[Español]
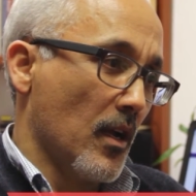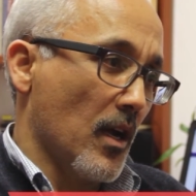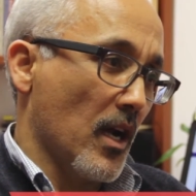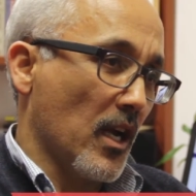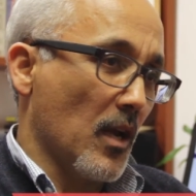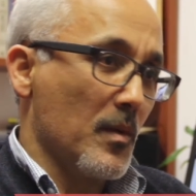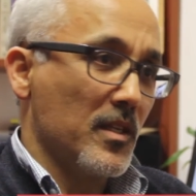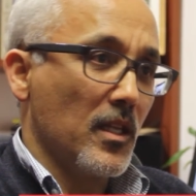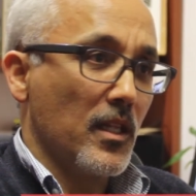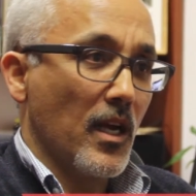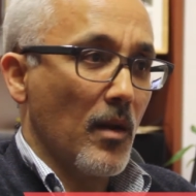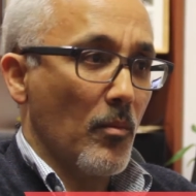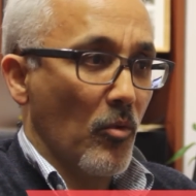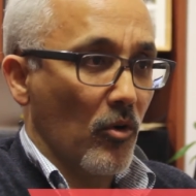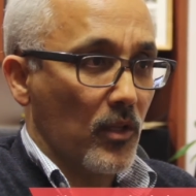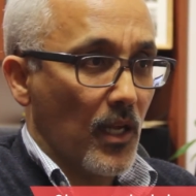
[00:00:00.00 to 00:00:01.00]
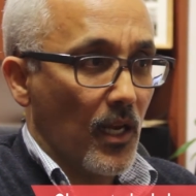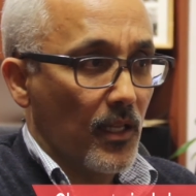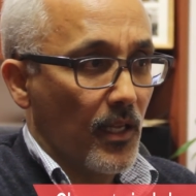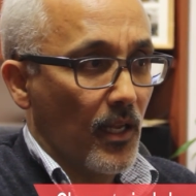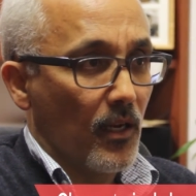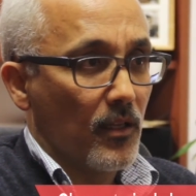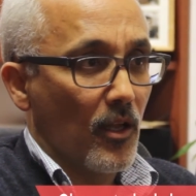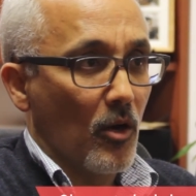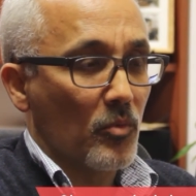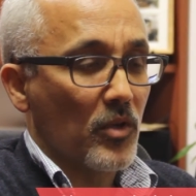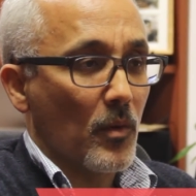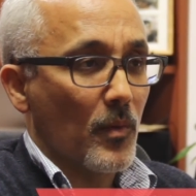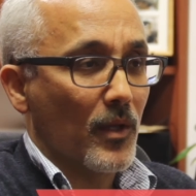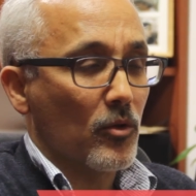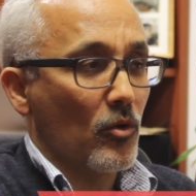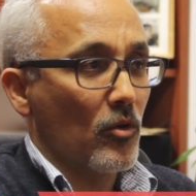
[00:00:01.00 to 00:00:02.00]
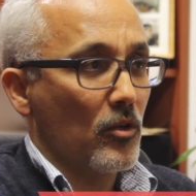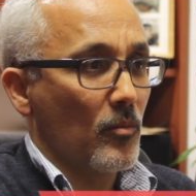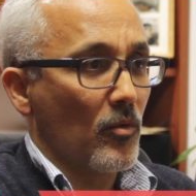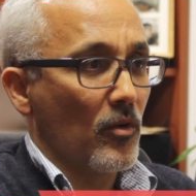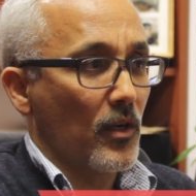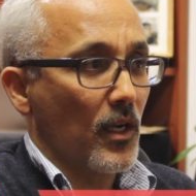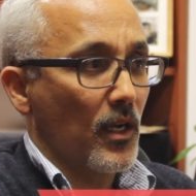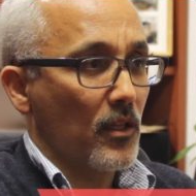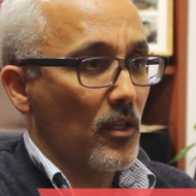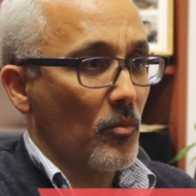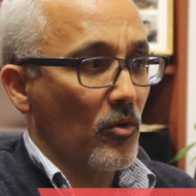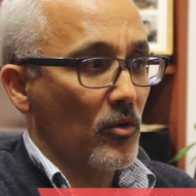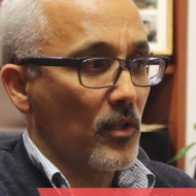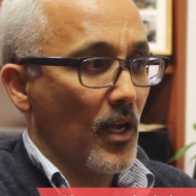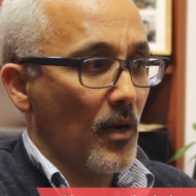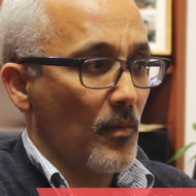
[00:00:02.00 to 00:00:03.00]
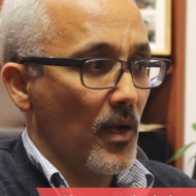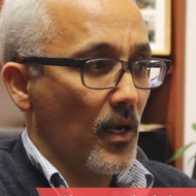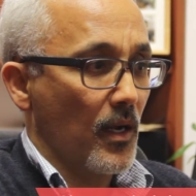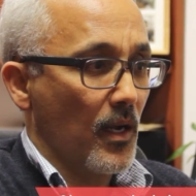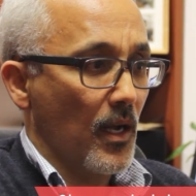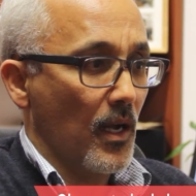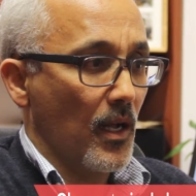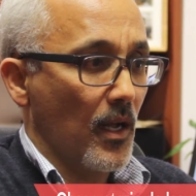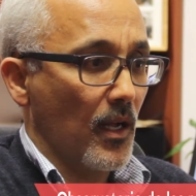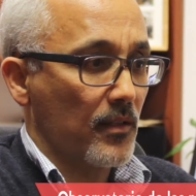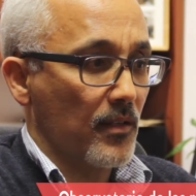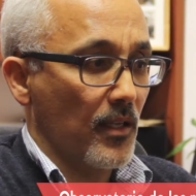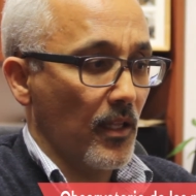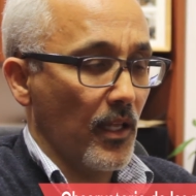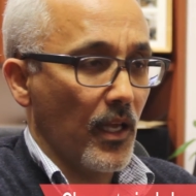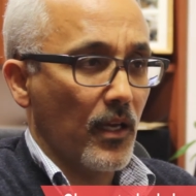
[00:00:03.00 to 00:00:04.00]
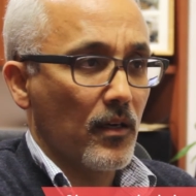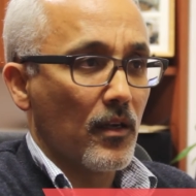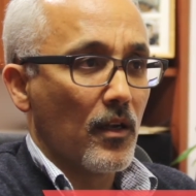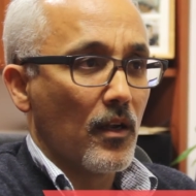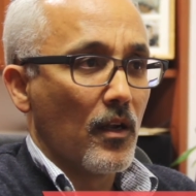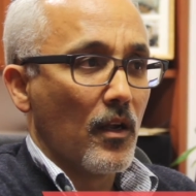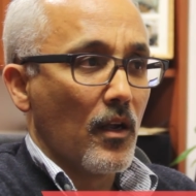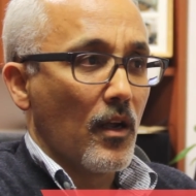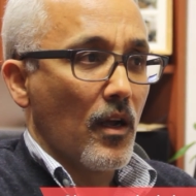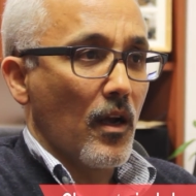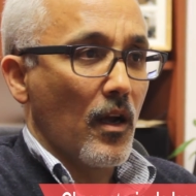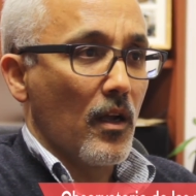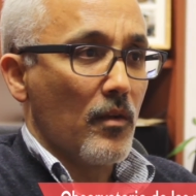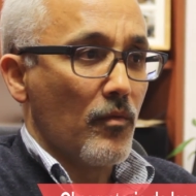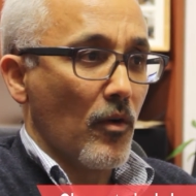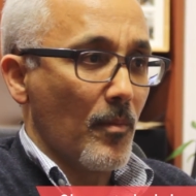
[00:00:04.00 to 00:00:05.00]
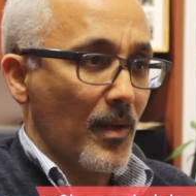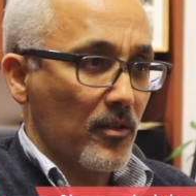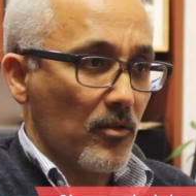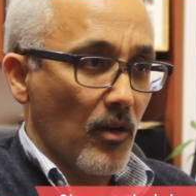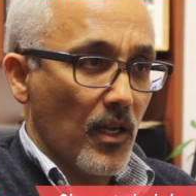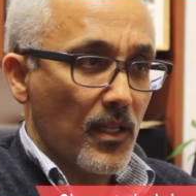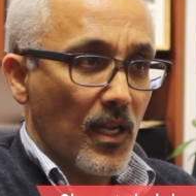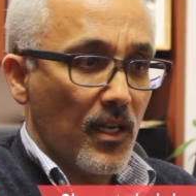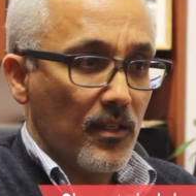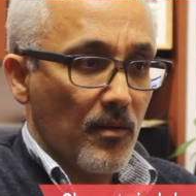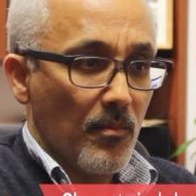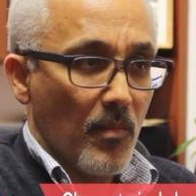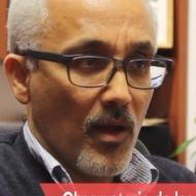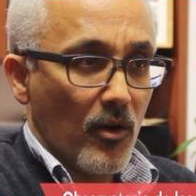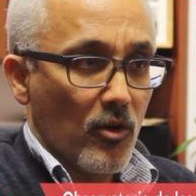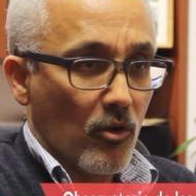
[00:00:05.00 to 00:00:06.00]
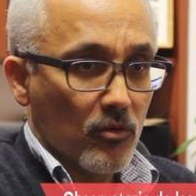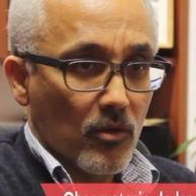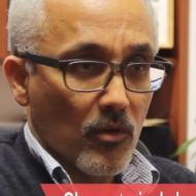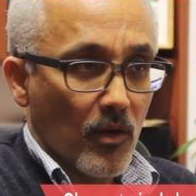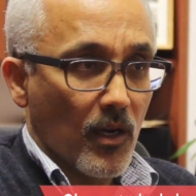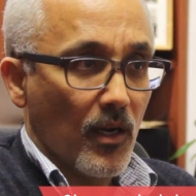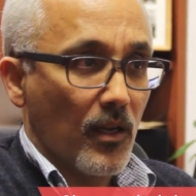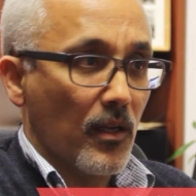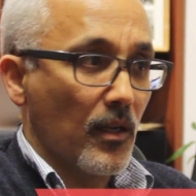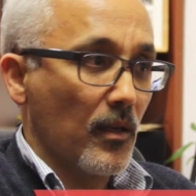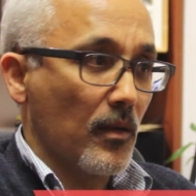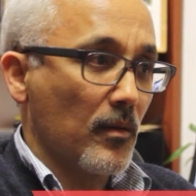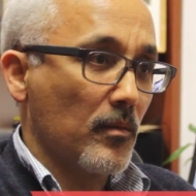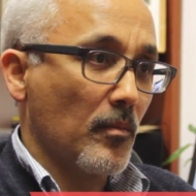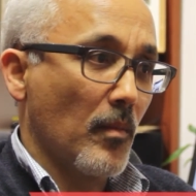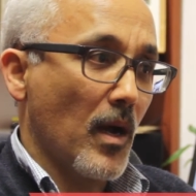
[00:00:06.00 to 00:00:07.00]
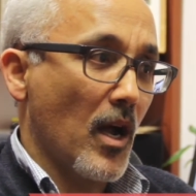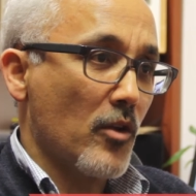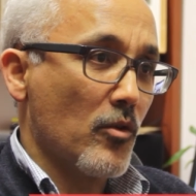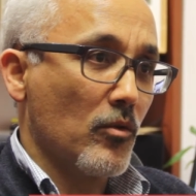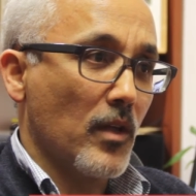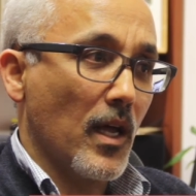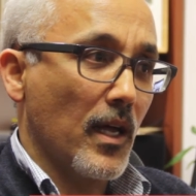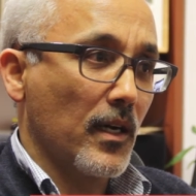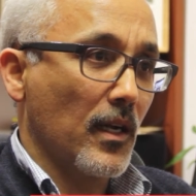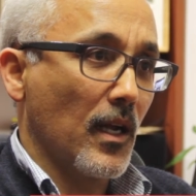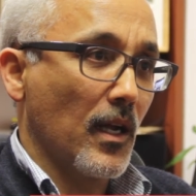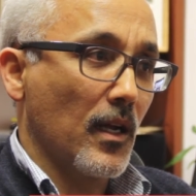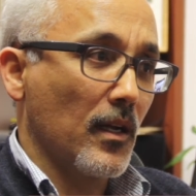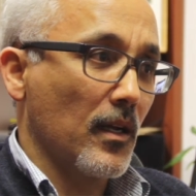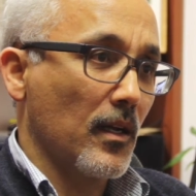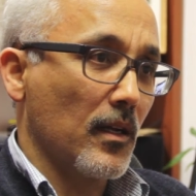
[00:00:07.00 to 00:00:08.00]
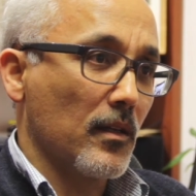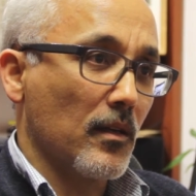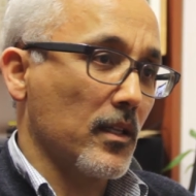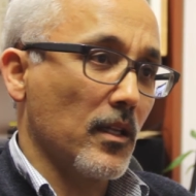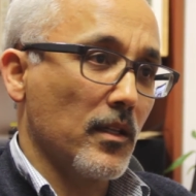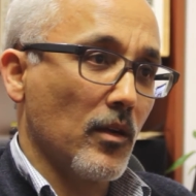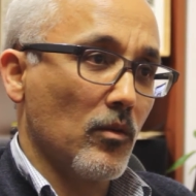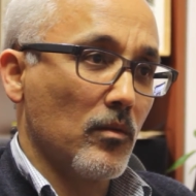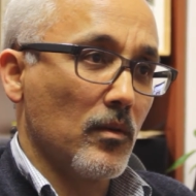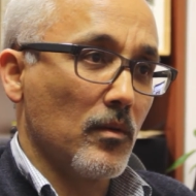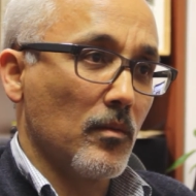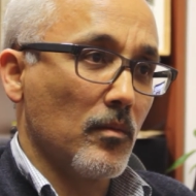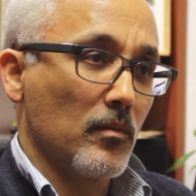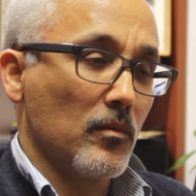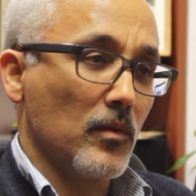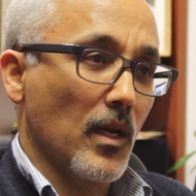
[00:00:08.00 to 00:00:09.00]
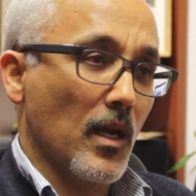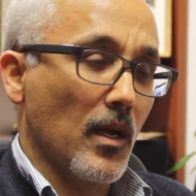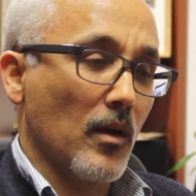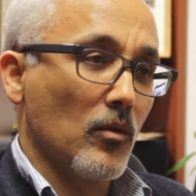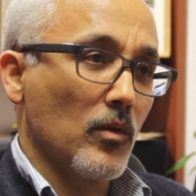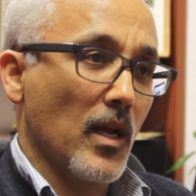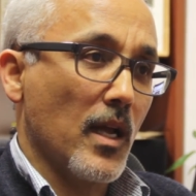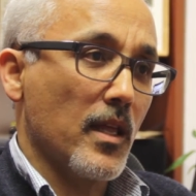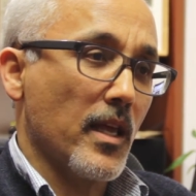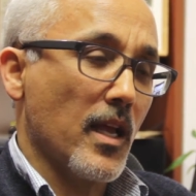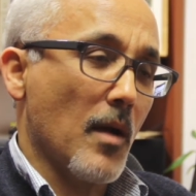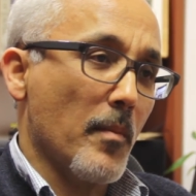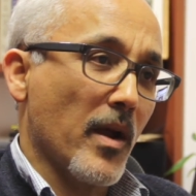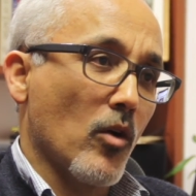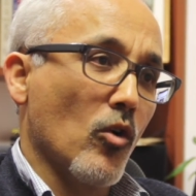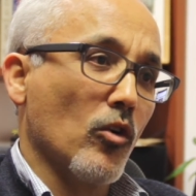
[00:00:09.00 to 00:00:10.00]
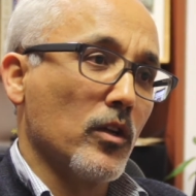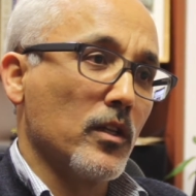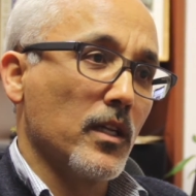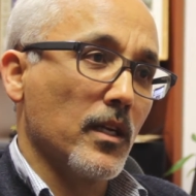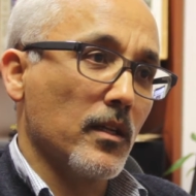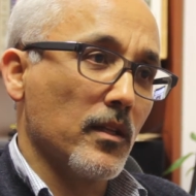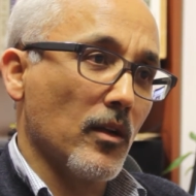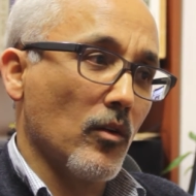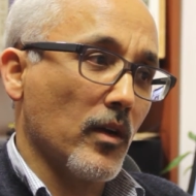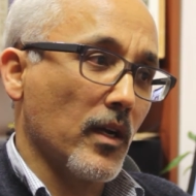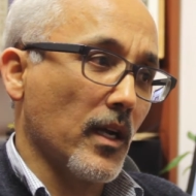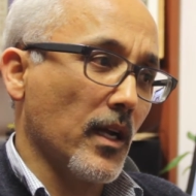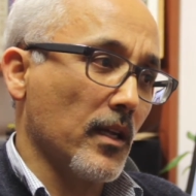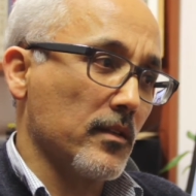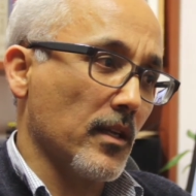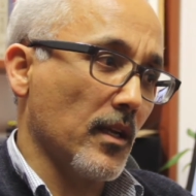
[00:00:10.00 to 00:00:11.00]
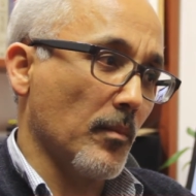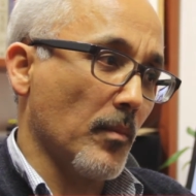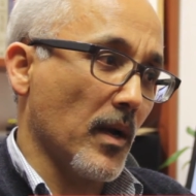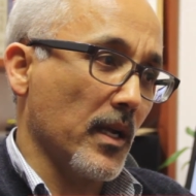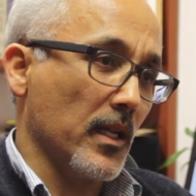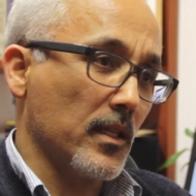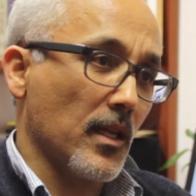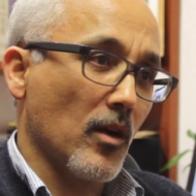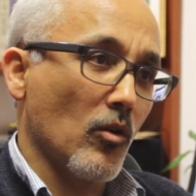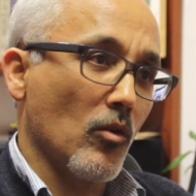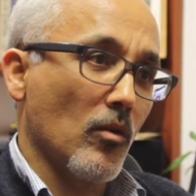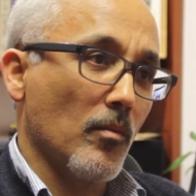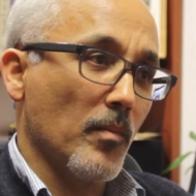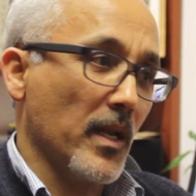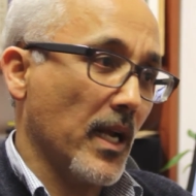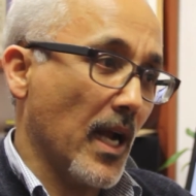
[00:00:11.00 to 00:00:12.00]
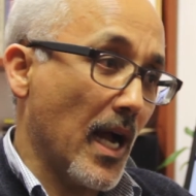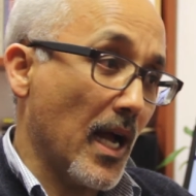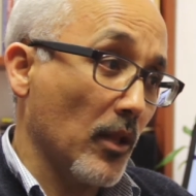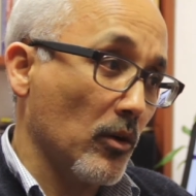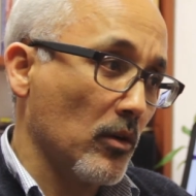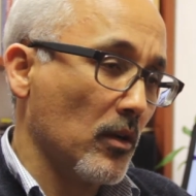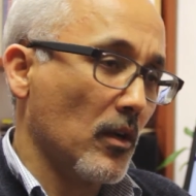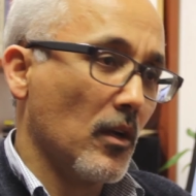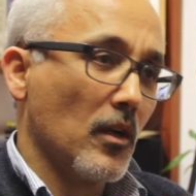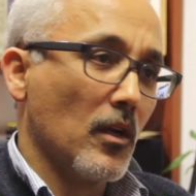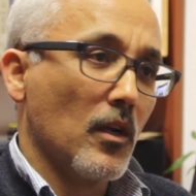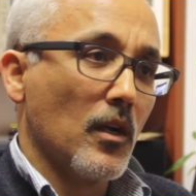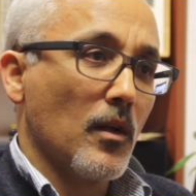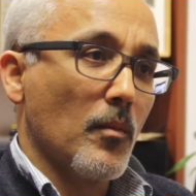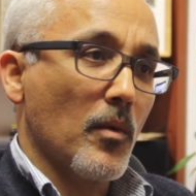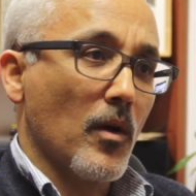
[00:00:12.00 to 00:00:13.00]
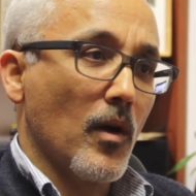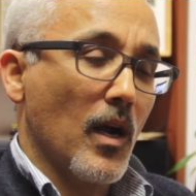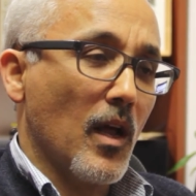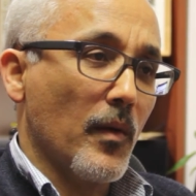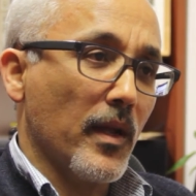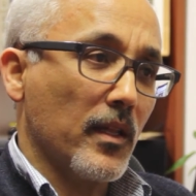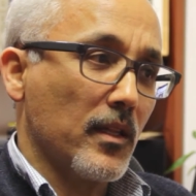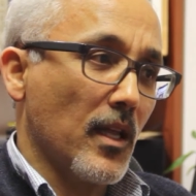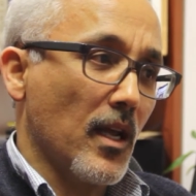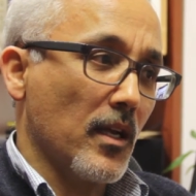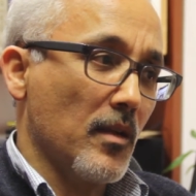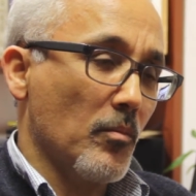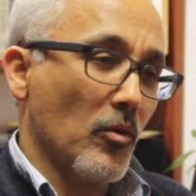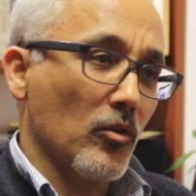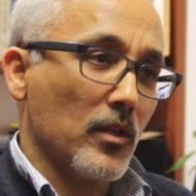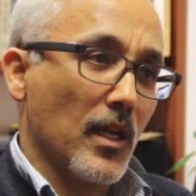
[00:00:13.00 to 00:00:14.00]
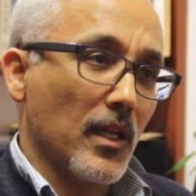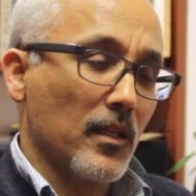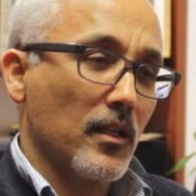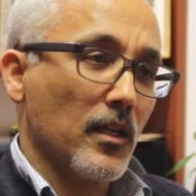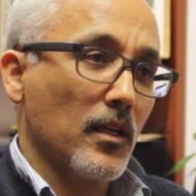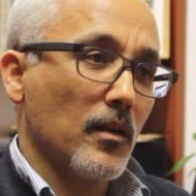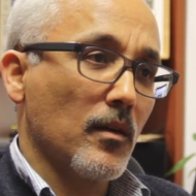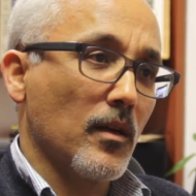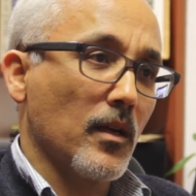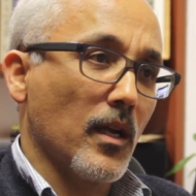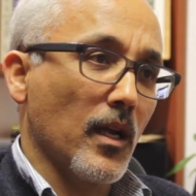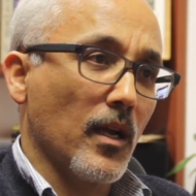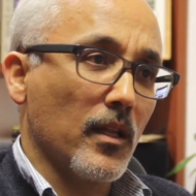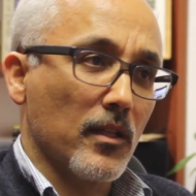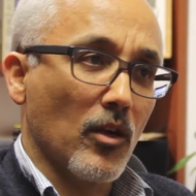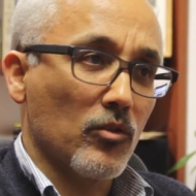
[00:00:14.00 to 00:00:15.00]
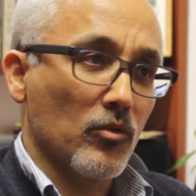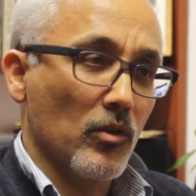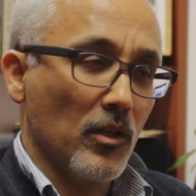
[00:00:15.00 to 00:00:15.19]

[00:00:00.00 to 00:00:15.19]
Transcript: a que visiten el portal del, observatorio, porque en este portal van a acceder a información y análisis valioso que les va a ayudar a, tener una, idea mejor de, de lo que es ese país tan complicado a la vez tan importante que es Estados